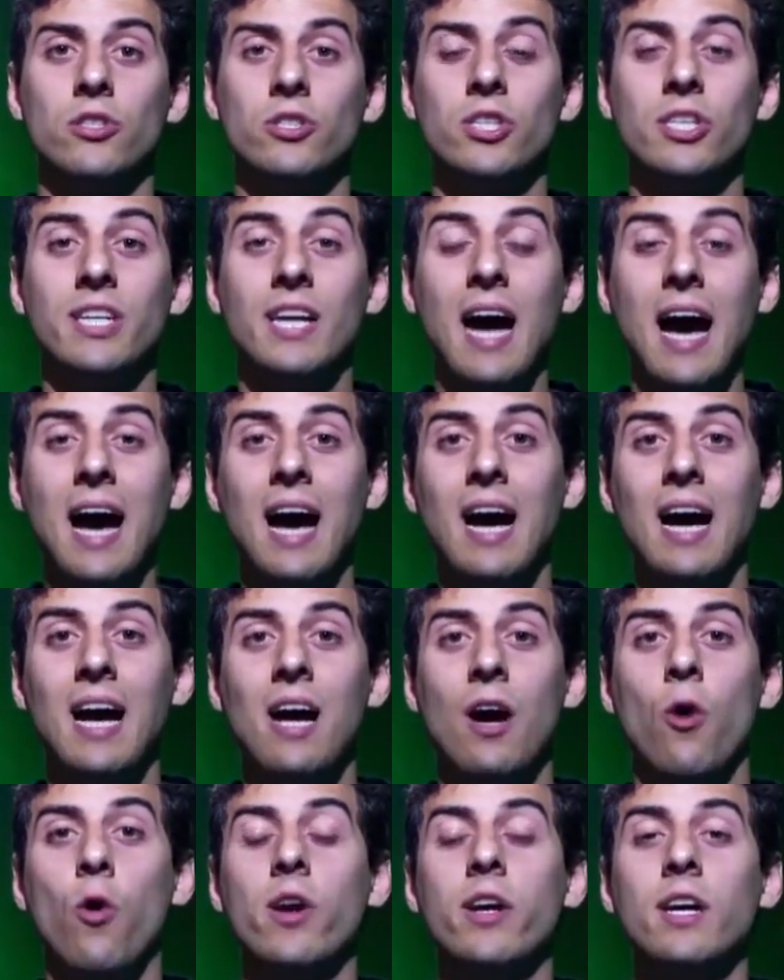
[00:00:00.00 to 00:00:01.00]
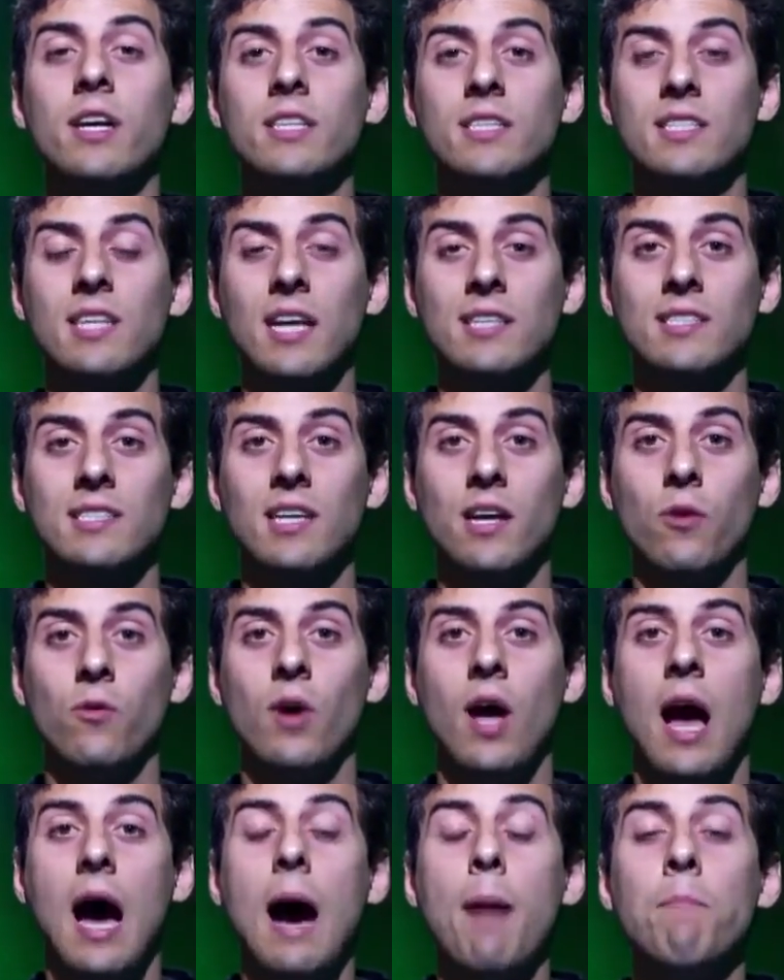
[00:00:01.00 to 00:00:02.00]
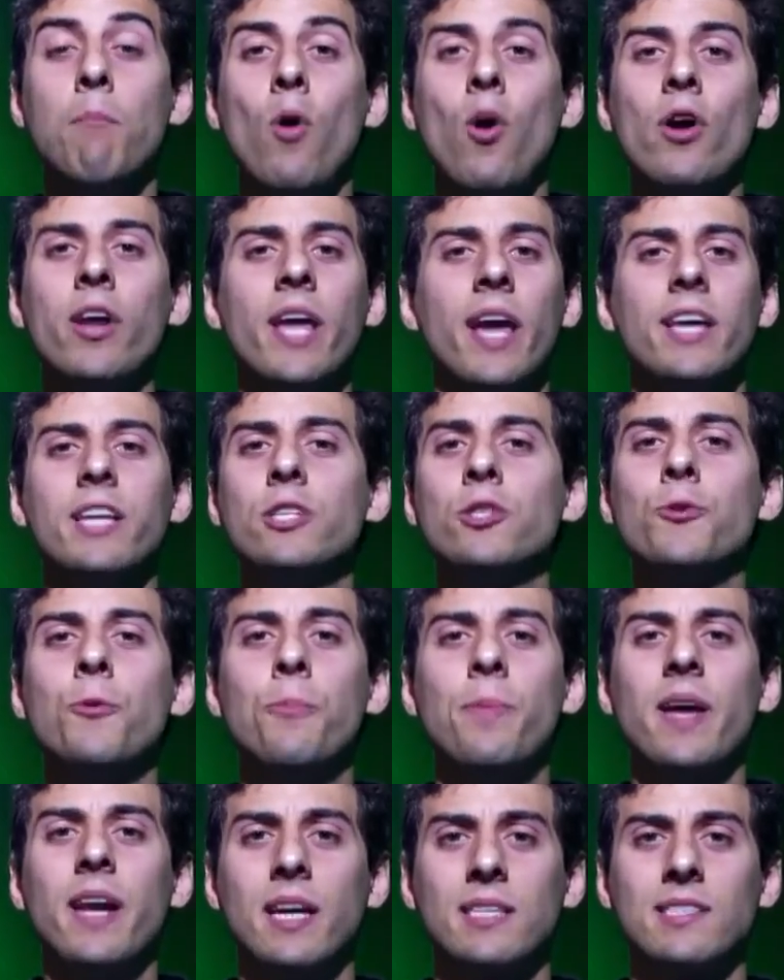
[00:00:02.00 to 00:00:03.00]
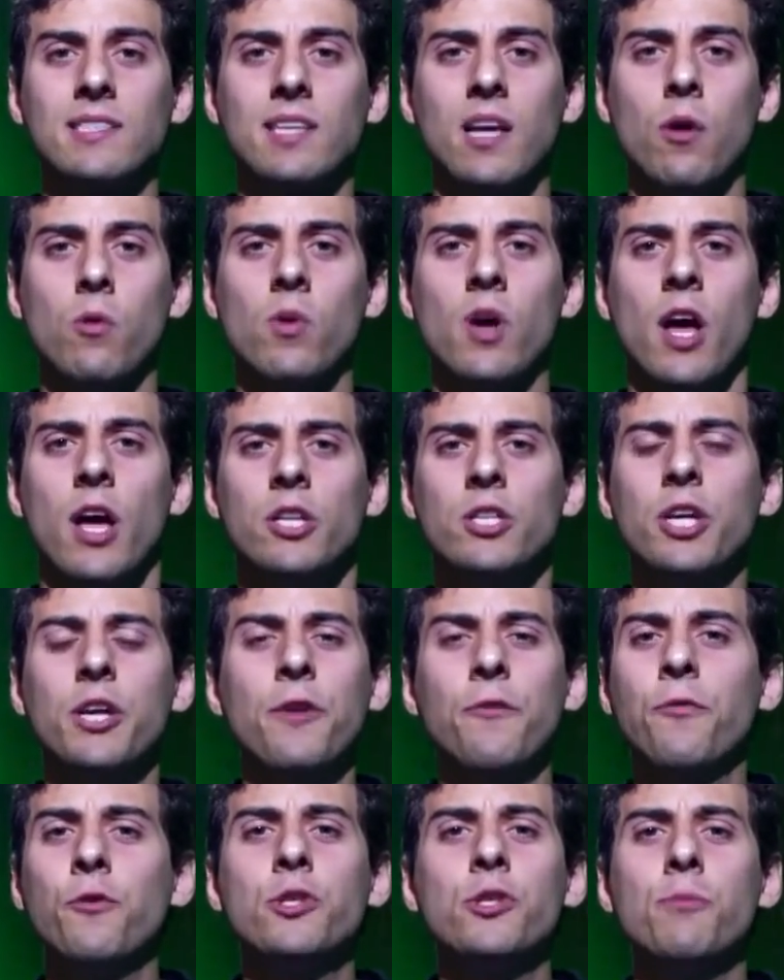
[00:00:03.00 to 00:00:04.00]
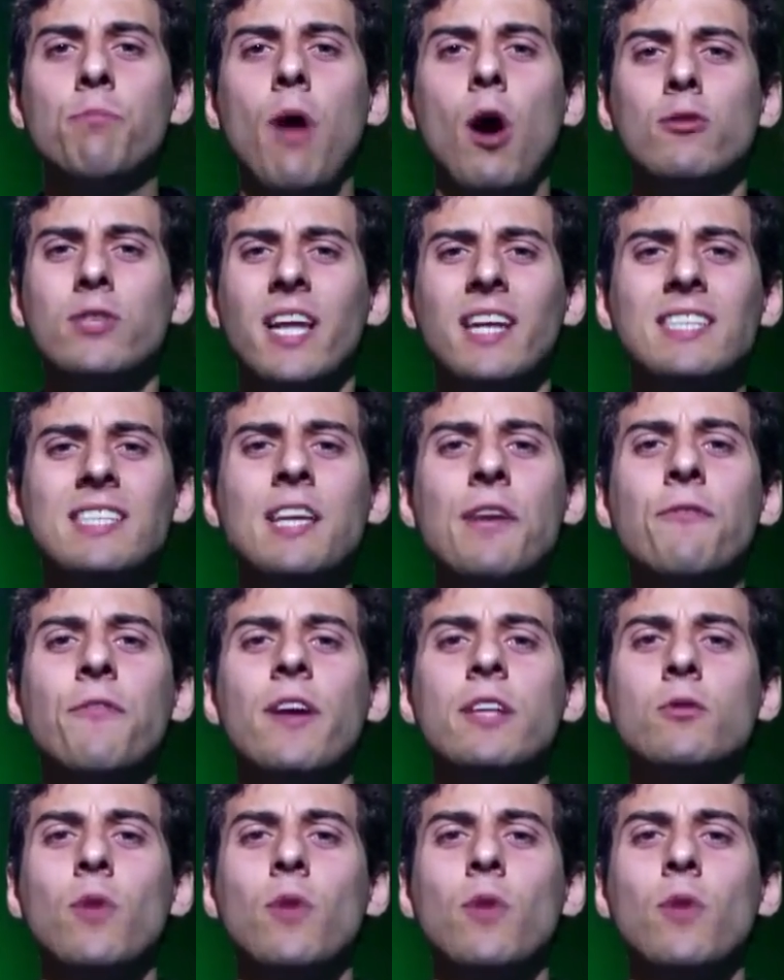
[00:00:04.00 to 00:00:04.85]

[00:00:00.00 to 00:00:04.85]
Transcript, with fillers: de garra, organização, amor e superação, de que futebol tem que ser feito